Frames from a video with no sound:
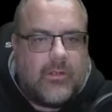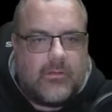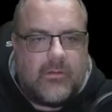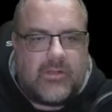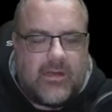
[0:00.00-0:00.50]

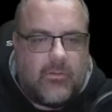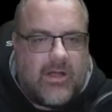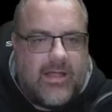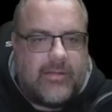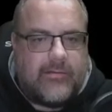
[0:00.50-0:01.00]
Ich kann auch
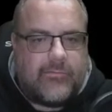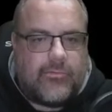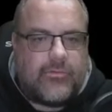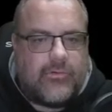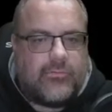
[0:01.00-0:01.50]
eigene
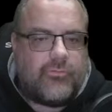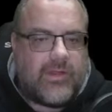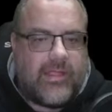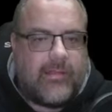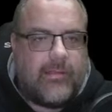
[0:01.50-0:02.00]
solche
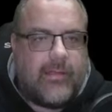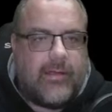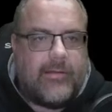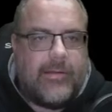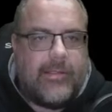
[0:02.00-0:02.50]
Strecken
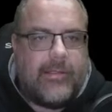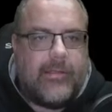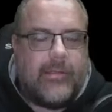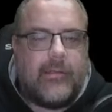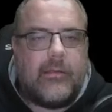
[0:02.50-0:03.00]
anlegen.
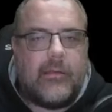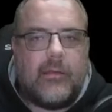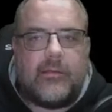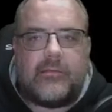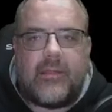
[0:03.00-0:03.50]

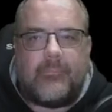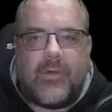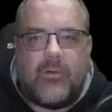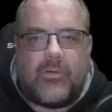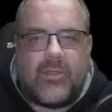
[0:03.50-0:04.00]
Äh, da
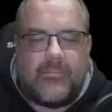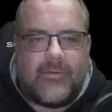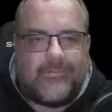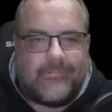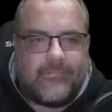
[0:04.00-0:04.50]
brauche ich aber,